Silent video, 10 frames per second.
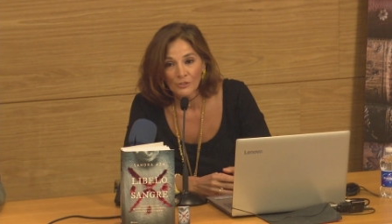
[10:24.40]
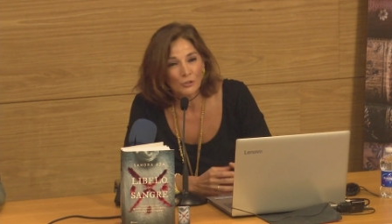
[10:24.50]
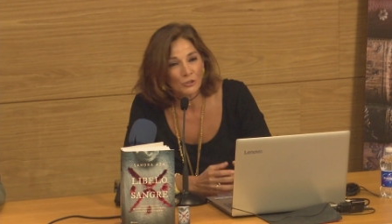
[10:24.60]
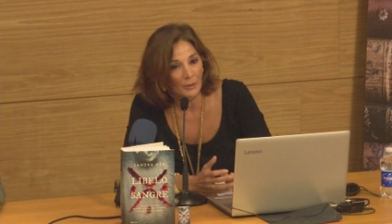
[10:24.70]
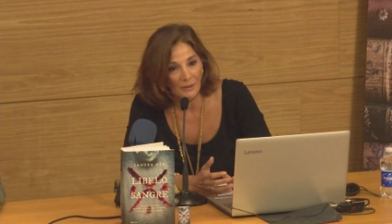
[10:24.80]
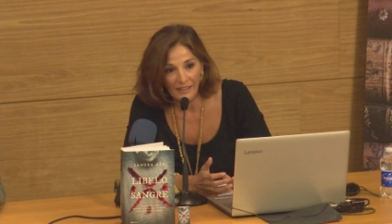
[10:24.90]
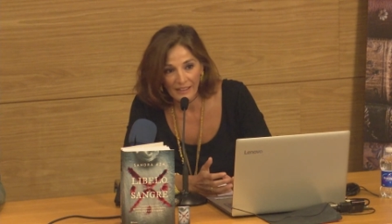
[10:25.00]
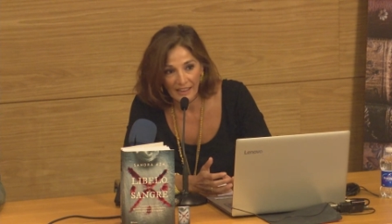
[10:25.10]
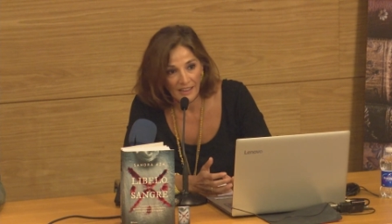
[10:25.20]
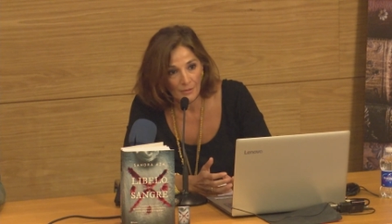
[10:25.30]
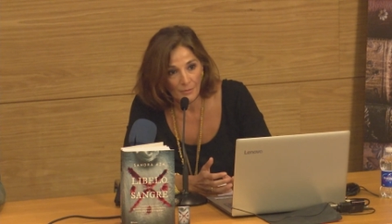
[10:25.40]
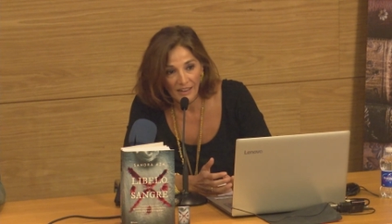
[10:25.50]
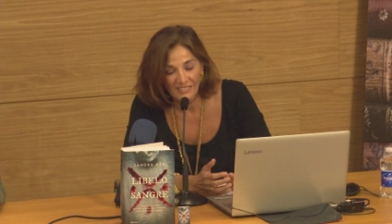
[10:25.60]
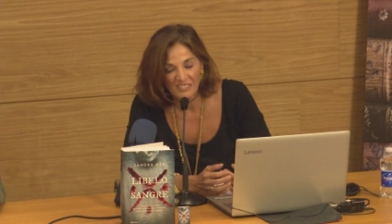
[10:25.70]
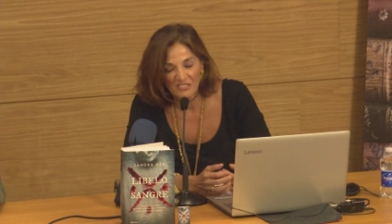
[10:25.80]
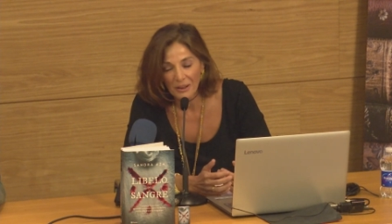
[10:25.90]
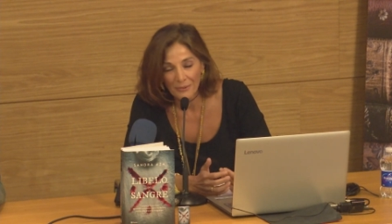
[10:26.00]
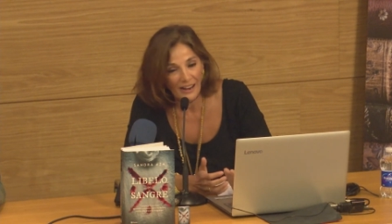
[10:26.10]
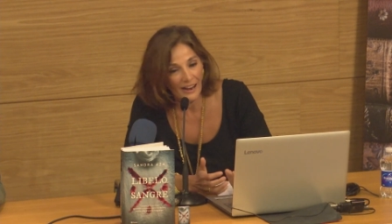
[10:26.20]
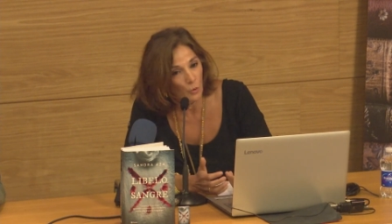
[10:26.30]
Yo no sabía de qué iba, no
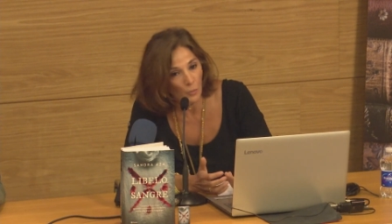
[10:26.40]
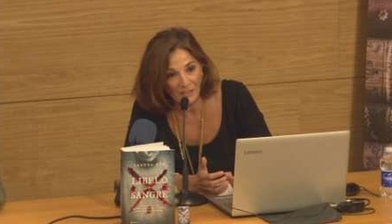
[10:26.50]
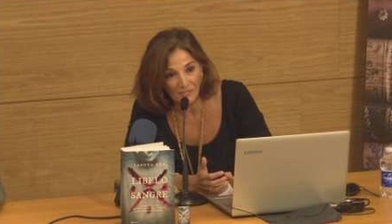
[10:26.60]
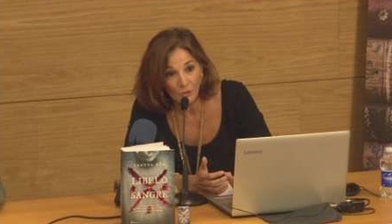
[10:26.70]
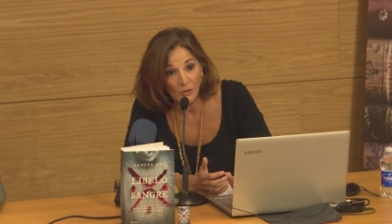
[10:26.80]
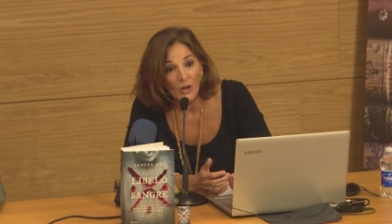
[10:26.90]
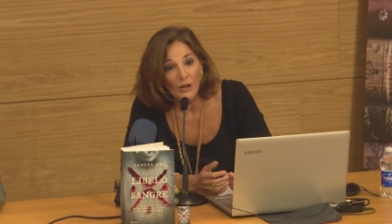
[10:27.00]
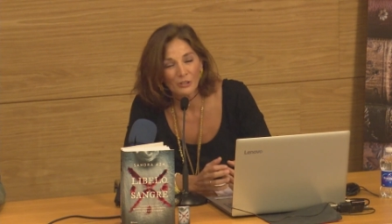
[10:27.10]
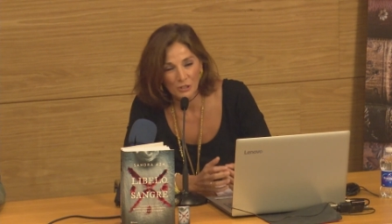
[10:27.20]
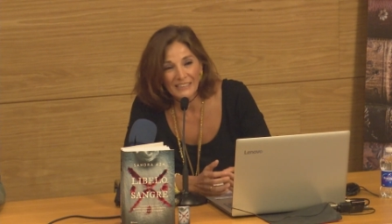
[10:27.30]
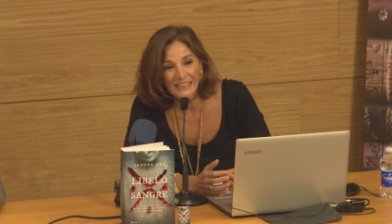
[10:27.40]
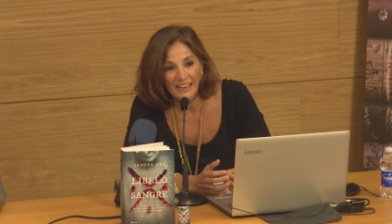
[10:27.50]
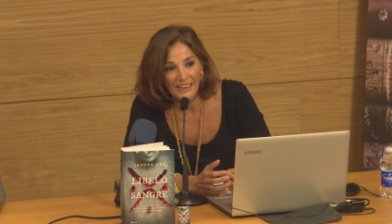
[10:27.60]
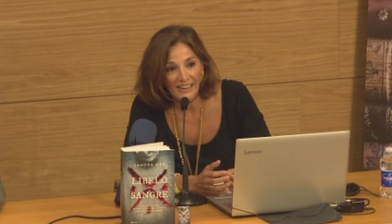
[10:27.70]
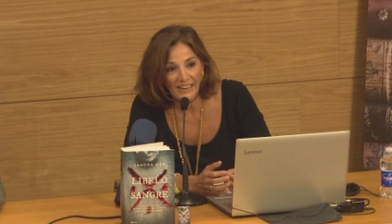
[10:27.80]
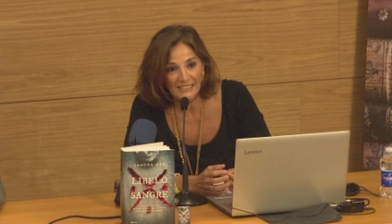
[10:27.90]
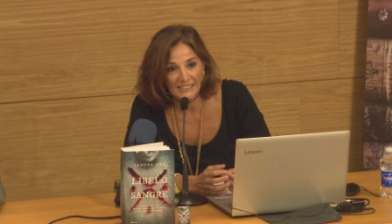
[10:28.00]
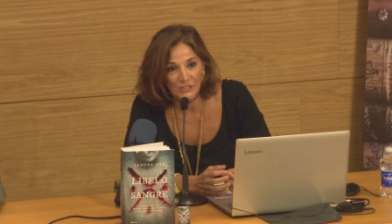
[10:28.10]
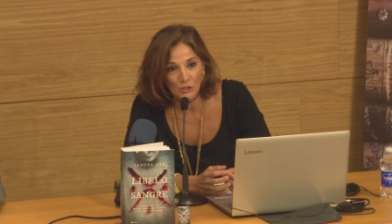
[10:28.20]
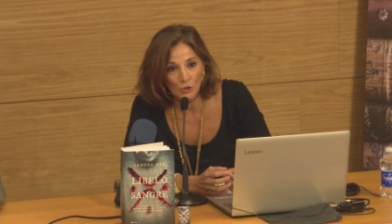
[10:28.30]
sabía el argumento, pero sí tenía claras
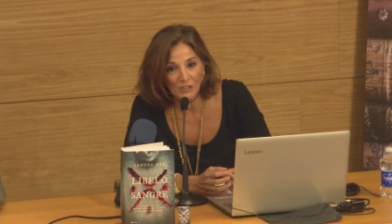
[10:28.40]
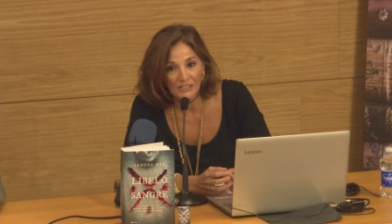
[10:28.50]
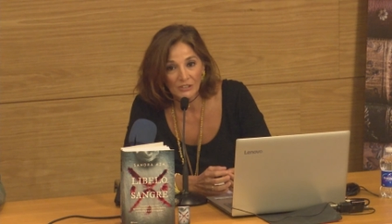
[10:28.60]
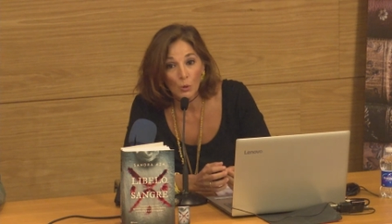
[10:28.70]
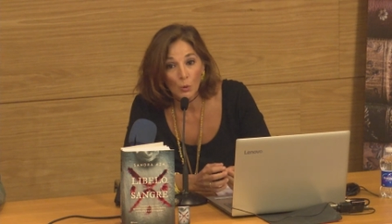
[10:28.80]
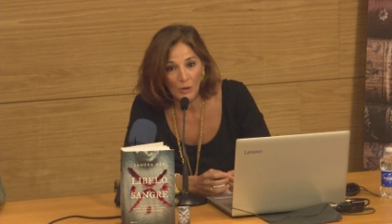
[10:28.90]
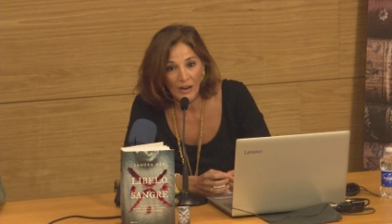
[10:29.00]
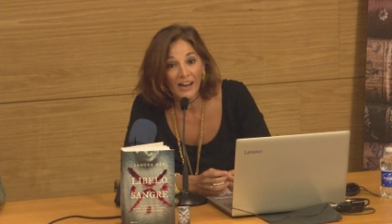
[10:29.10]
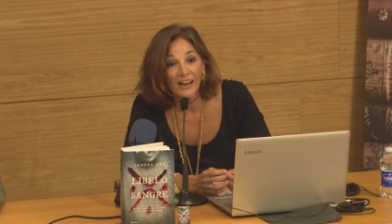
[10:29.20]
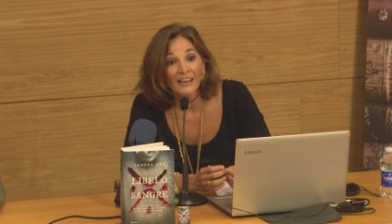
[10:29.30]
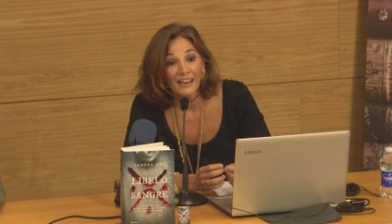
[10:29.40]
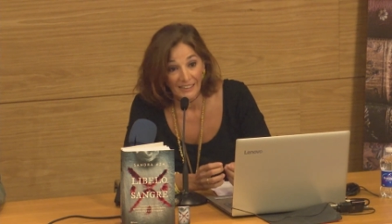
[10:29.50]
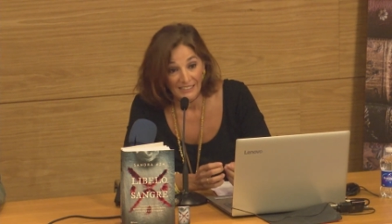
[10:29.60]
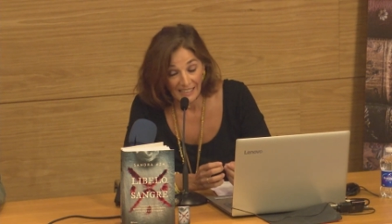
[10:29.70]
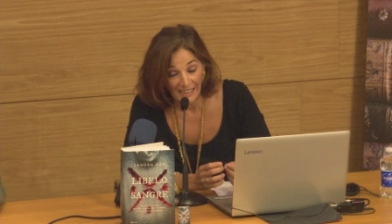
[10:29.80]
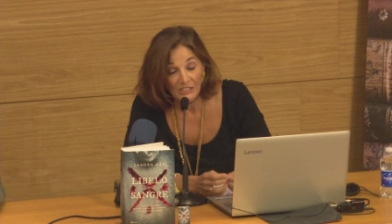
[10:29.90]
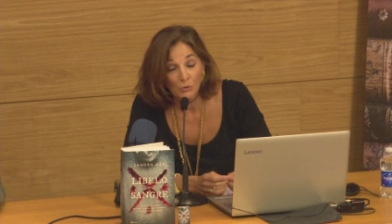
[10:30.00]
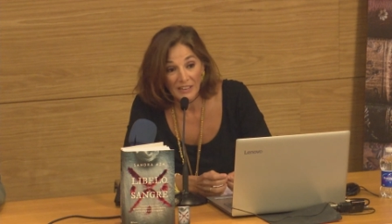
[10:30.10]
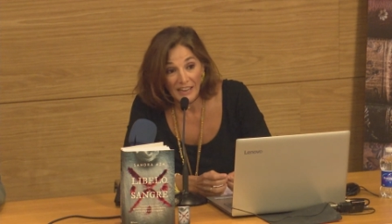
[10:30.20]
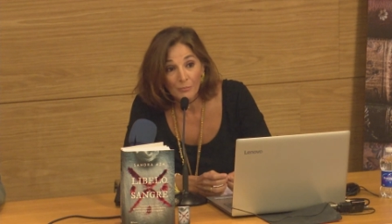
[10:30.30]
tres cosas. Una, la
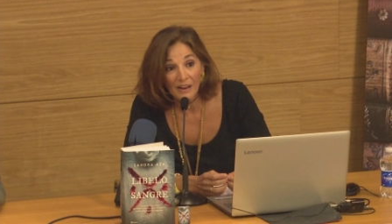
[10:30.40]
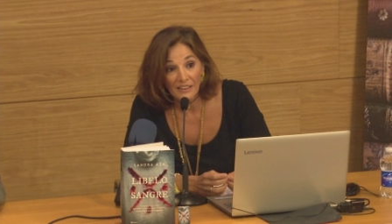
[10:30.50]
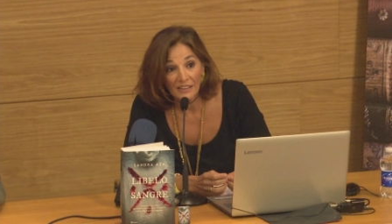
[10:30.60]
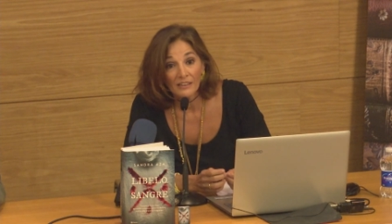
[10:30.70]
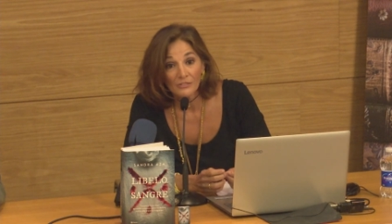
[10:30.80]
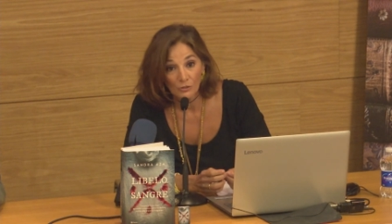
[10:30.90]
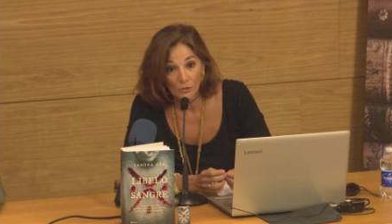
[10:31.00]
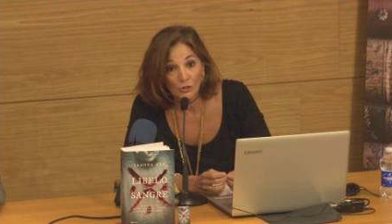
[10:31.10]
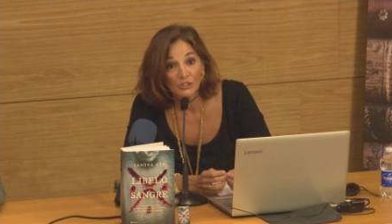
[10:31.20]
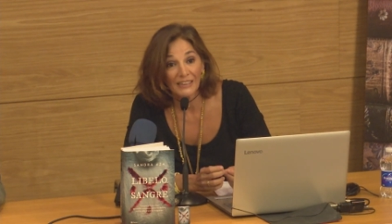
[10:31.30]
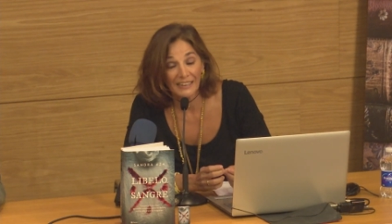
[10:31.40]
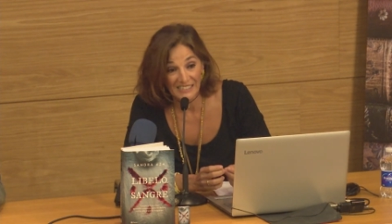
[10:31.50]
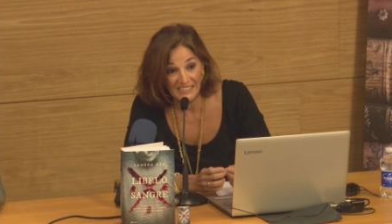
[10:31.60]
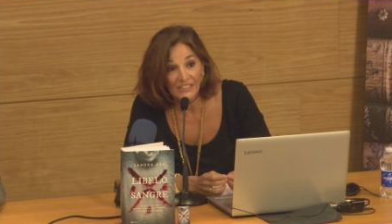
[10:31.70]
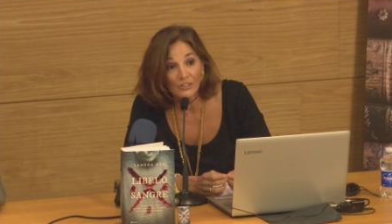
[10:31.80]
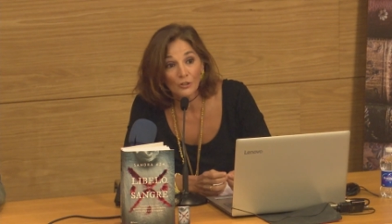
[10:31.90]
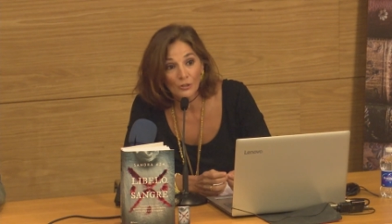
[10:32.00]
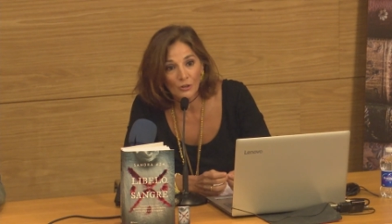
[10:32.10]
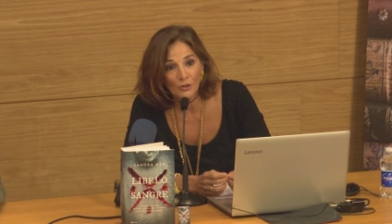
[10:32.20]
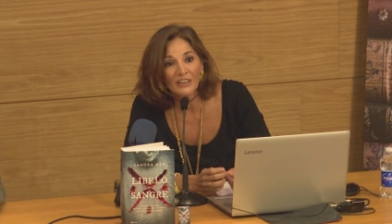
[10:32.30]
situaría en Madrid, dos, en el siglo
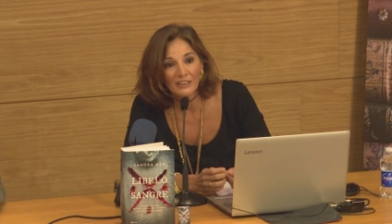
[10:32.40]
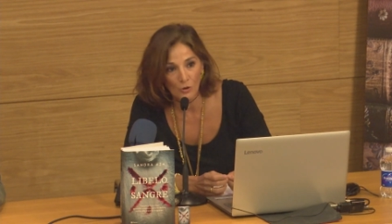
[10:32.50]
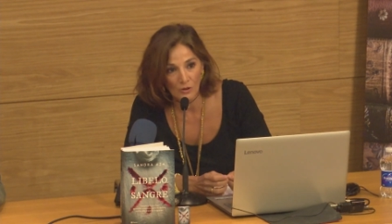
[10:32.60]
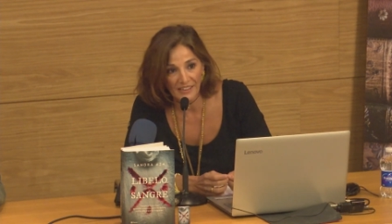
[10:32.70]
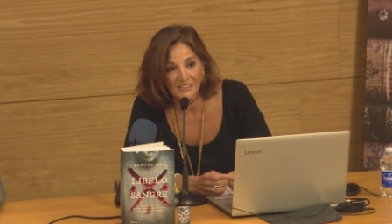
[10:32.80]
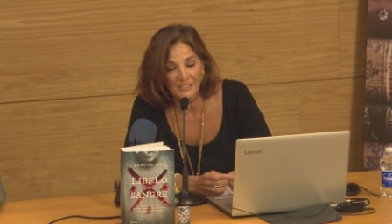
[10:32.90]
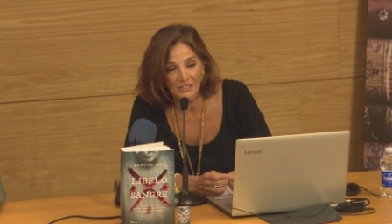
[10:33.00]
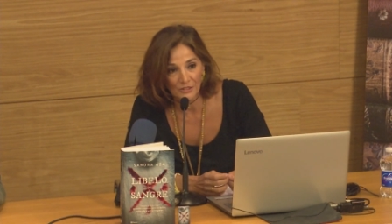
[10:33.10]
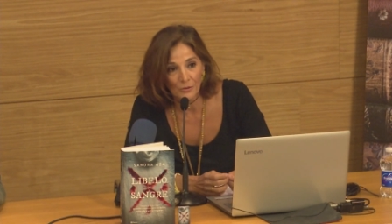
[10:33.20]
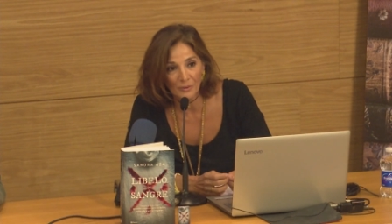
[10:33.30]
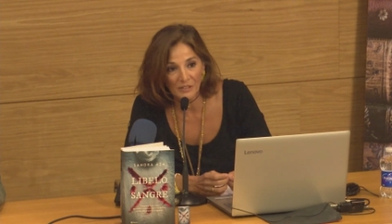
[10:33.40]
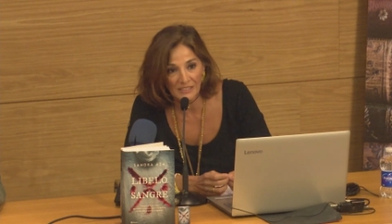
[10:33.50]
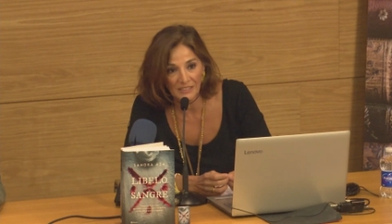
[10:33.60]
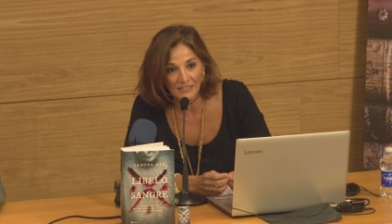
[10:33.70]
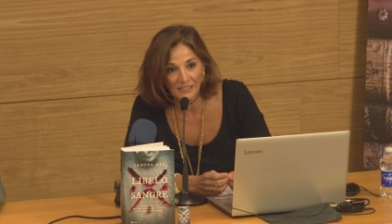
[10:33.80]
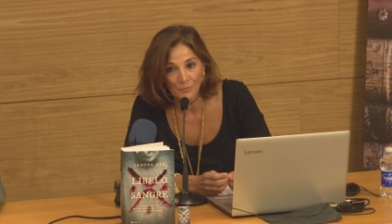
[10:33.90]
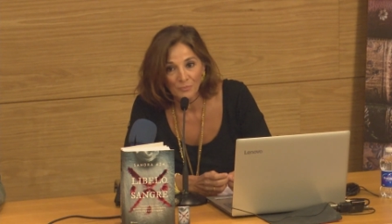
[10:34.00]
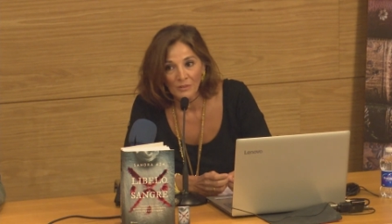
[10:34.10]
de oro y con la Inquisición presente.